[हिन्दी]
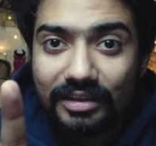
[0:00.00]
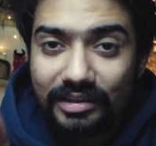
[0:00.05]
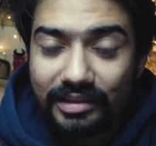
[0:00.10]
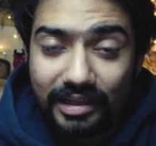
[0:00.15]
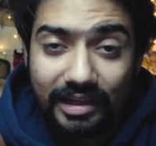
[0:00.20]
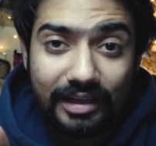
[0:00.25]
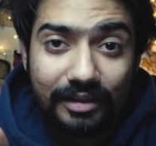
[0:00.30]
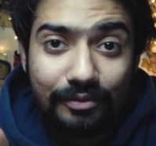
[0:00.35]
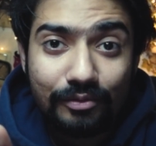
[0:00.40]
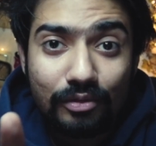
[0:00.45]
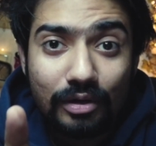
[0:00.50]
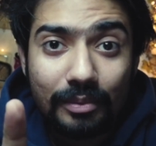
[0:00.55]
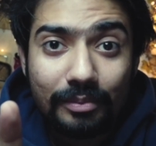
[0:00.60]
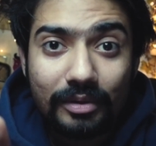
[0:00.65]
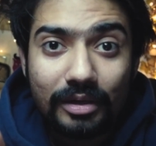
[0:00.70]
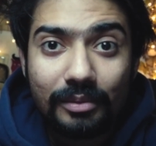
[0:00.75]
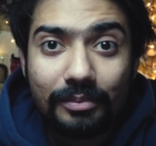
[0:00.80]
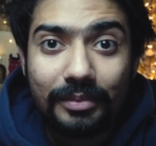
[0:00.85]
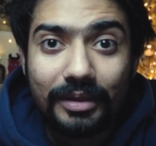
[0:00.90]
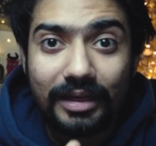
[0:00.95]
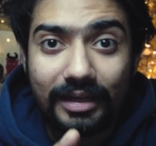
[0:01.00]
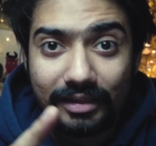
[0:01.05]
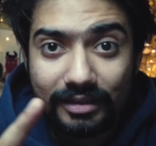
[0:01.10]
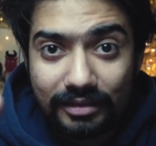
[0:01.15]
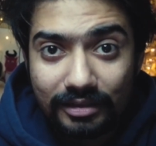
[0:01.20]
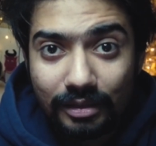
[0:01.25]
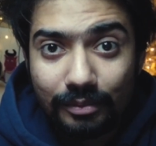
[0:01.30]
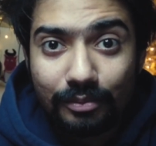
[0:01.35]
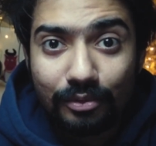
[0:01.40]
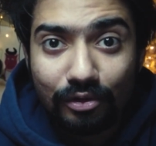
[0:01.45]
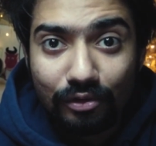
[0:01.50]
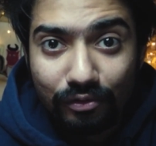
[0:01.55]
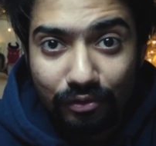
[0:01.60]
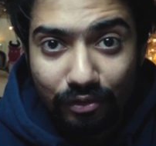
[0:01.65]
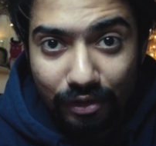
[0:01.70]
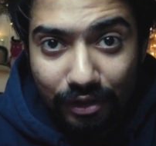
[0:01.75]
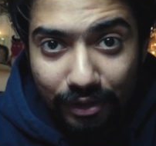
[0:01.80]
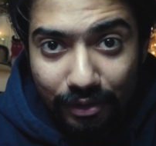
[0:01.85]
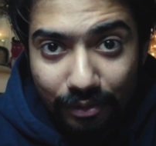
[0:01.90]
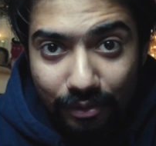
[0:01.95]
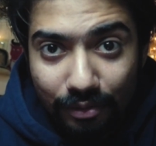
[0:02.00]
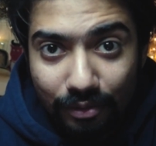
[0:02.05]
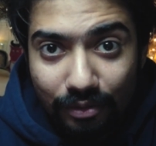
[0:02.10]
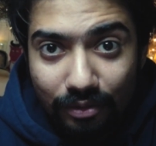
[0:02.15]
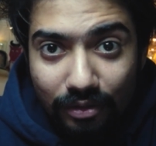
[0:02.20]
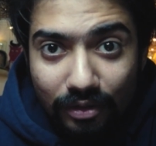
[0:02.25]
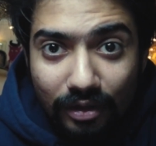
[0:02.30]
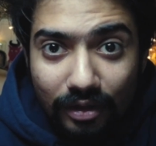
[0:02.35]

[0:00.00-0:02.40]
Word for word: चाहे वो आपका बिहेंस का पोर्टफोलियो हो